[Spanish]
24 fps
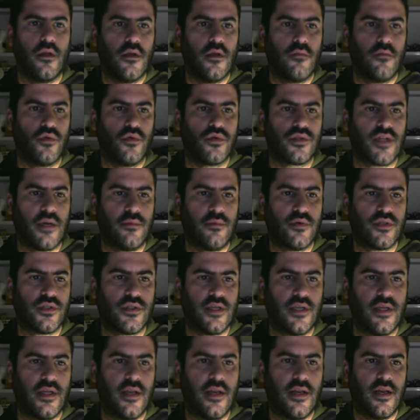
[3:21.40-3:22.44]
Buscamos
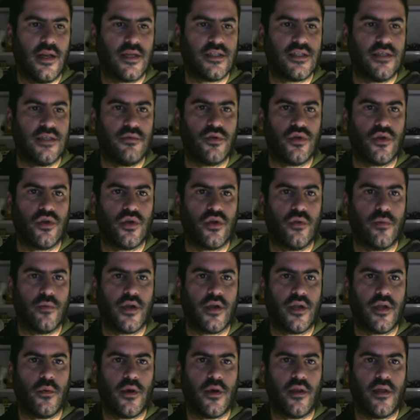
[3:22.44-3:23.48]
el archivo, yo lo tengo por
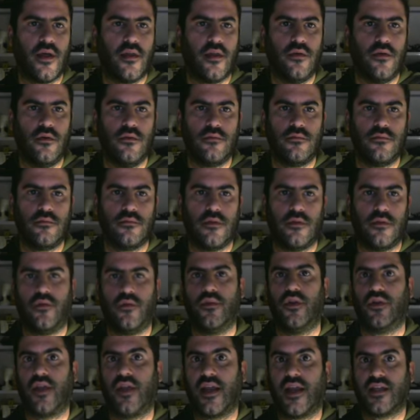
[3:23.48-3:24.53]
aquí guardado,
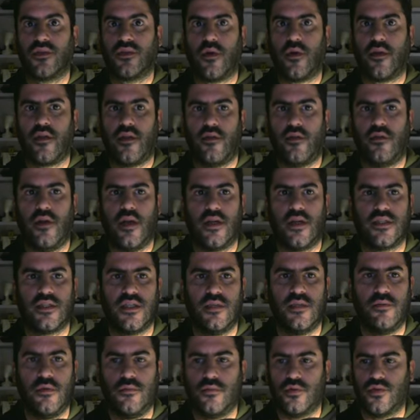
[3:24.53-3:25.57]
donde lo tengáis guardado el
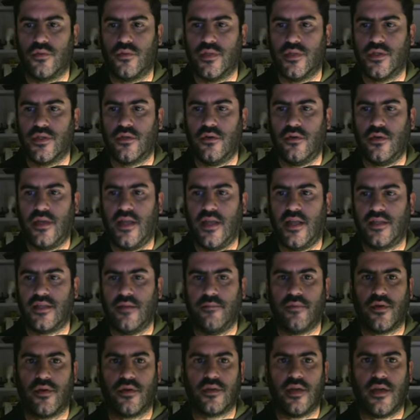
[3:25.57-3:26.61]
archivo, por supuesto, y le dais a
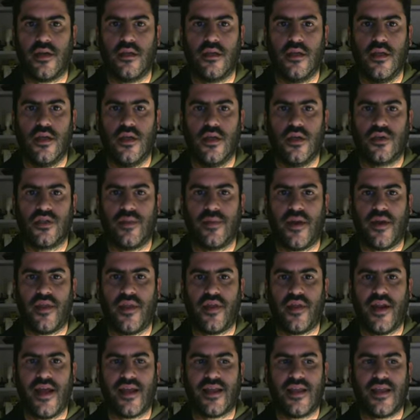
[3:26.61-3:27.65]
importar. Os
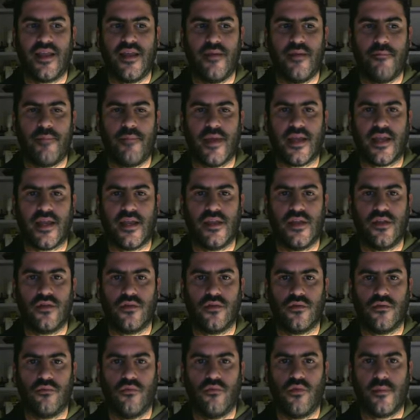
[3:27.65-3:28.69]
aparecerá aquí en
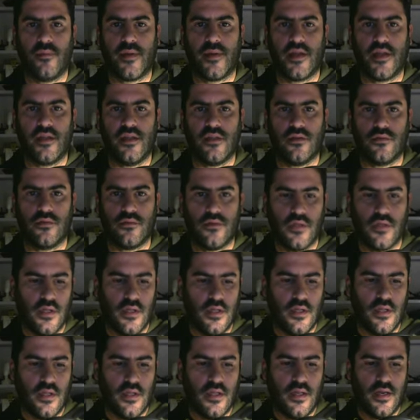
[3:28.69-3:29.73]
pequeñito, muy pequeñito.
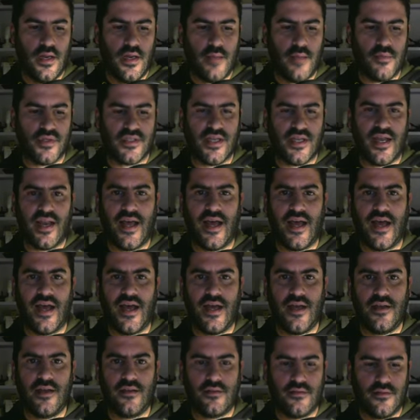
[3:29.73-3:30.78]
Le damos a la
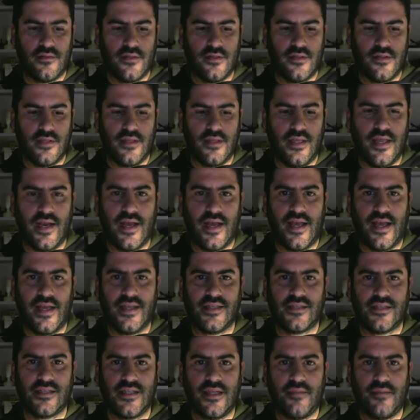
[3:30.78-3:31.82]
A y a la
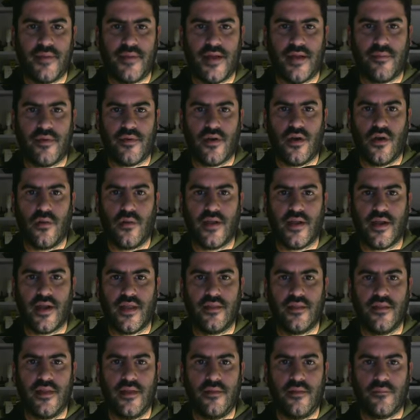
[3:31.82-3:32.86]
S para ponerlo bien
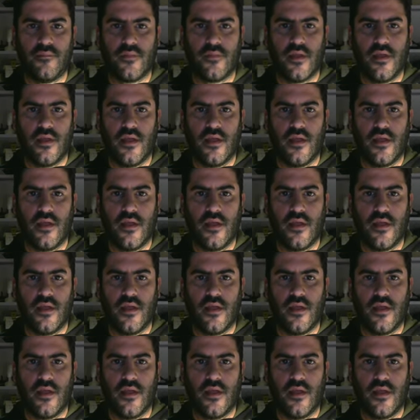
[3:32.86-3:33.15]
grande.